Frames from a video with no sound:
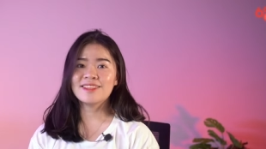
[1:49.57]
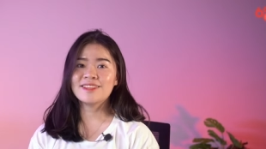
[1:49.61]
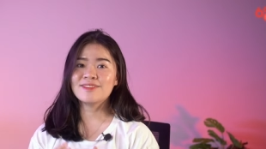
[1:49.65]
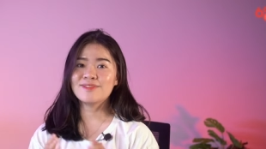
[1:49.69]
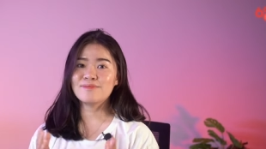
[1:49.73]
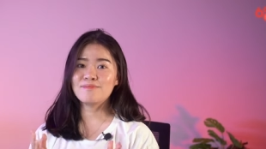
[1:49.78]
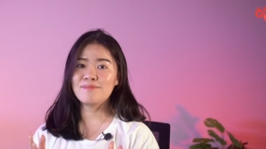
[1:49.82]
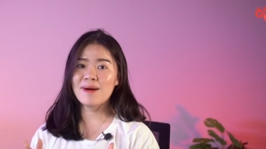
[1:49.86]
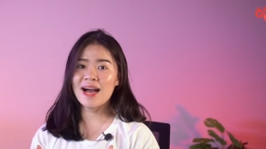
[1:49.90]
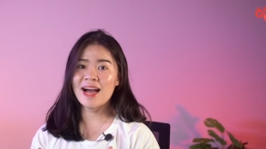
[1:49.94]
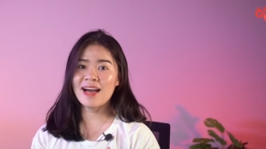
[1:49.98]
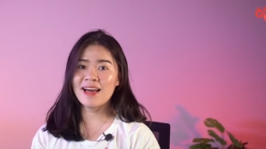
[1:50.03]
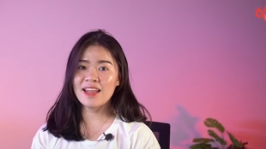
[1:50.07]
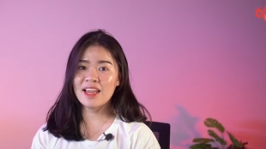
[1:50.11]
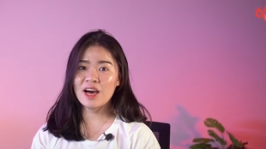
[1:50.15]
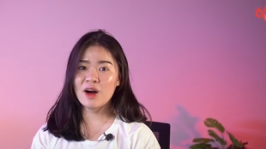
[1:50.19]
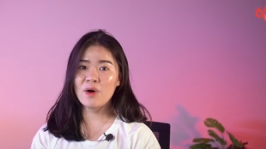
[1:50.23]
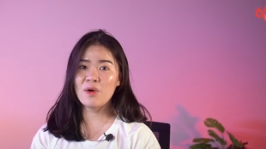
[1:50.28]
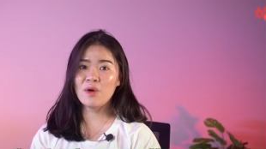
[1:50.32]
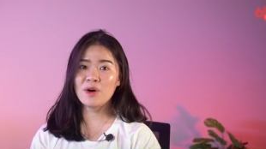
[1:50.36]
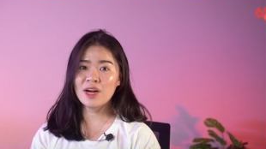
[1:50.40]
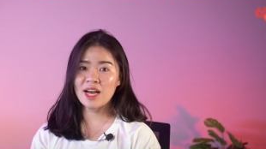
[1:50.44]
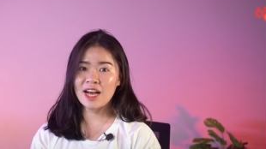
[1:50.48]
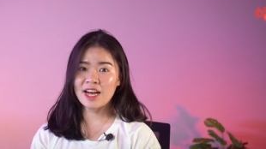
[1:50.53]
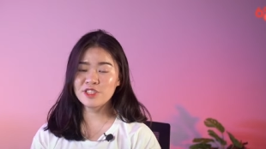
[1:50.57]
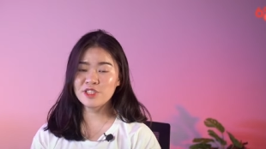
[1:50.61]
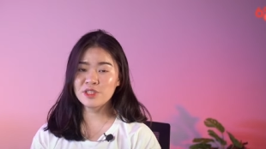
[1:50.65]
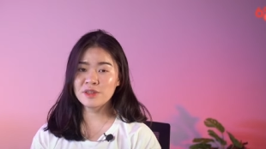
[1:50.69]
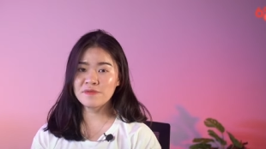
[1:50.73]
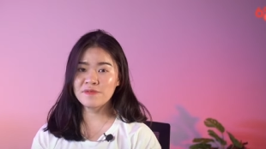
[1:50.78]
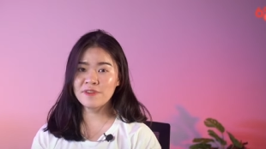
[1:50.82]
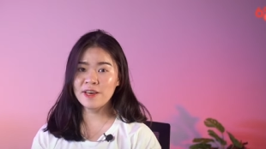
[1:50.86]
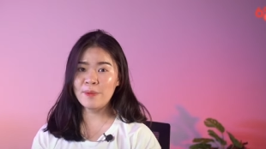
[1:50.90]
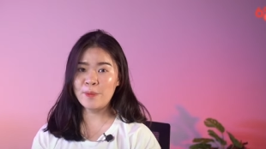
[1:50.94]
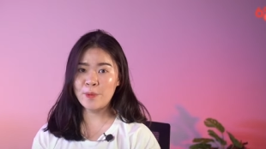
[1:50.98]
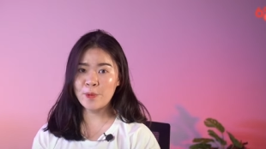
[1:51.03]
Thứ ba là OK
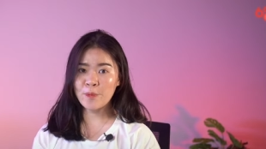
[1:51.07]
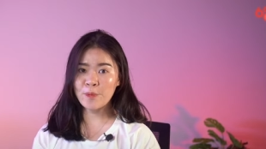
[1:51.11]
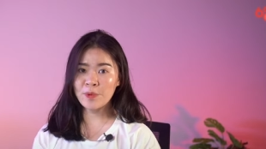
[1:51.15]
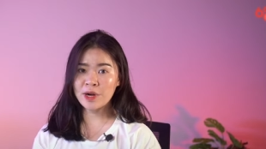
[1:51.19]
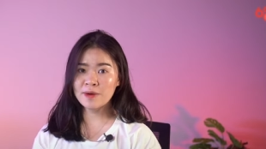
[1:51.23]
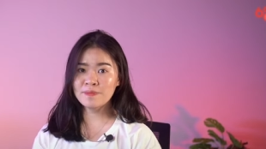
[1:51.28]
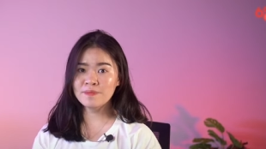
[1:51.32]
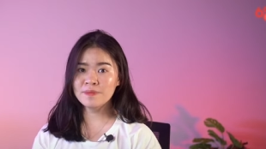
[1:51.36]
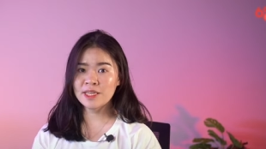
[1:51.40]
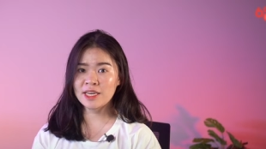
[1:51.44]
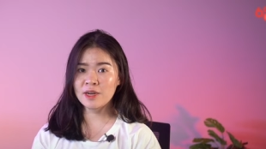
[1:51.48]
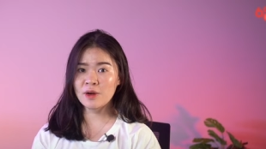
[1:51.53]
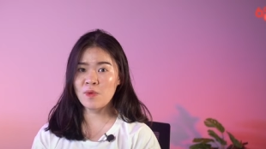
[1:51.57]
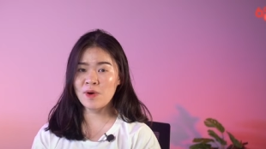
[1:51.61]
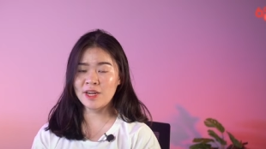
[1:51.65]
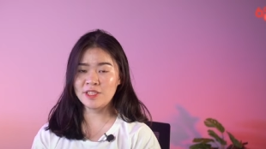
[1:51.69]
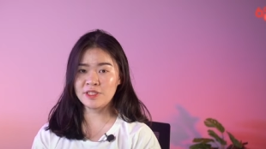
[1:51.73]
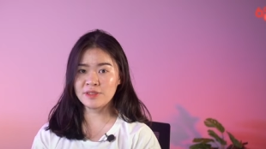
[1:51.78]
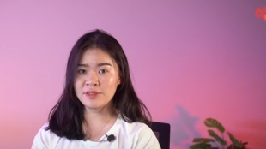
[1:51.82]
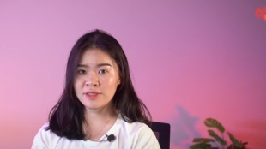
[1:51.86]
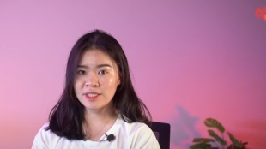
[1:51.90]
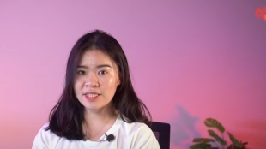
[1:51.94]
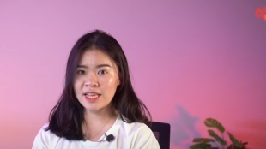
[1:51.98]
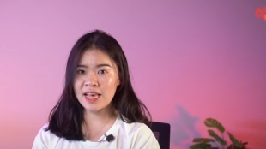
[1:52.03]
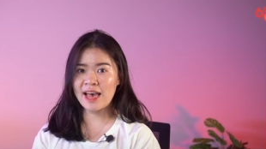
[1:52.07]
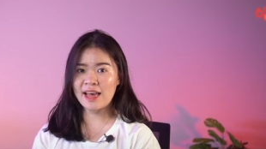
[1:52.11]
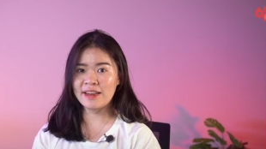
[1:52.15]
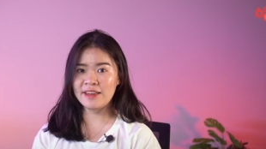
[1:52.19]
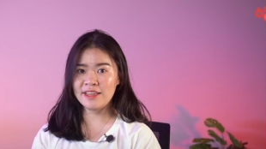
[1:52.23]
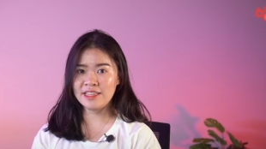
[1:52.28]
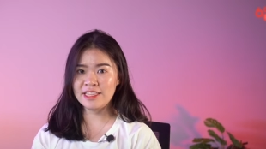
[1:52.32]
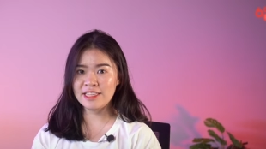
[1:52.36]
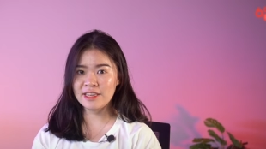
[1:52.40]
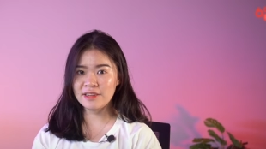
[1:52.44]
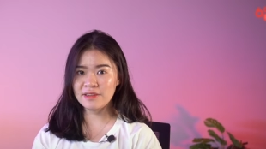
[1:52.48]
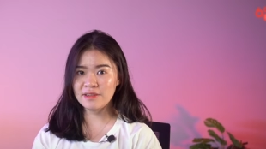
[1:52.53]
cho phép cung cấp thanh khoản cho sàn
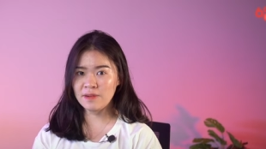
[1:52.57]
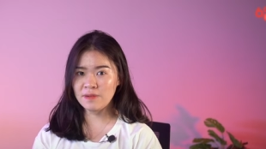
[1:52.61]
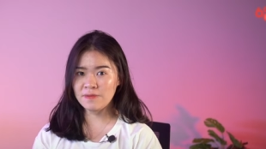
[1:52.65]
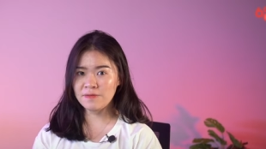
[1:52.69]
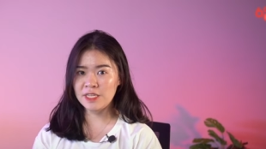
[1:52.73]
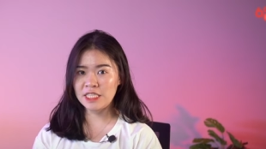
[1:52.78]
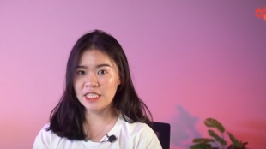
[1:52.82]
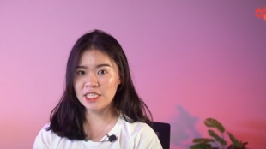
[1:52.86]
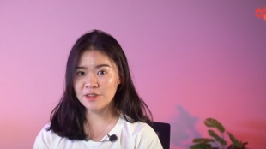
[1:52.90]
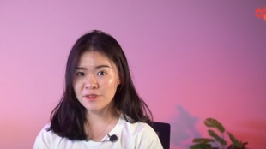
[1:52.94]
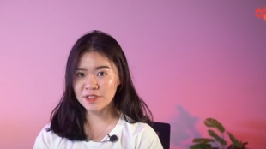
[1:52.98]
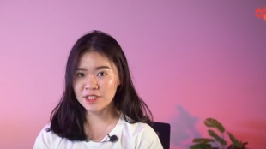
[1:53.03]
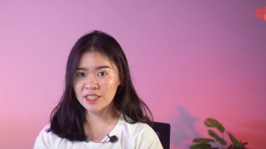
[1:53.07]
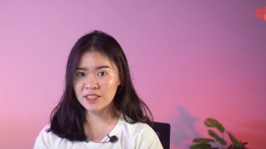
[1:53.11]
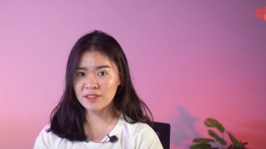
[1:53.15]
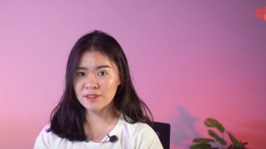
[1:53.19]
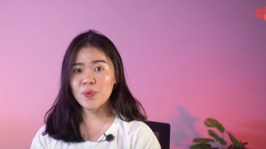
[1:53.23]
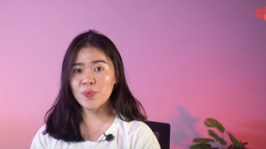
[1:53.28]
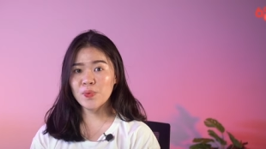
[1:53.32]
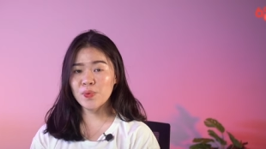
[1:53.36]
để nhận được phí giao dịch.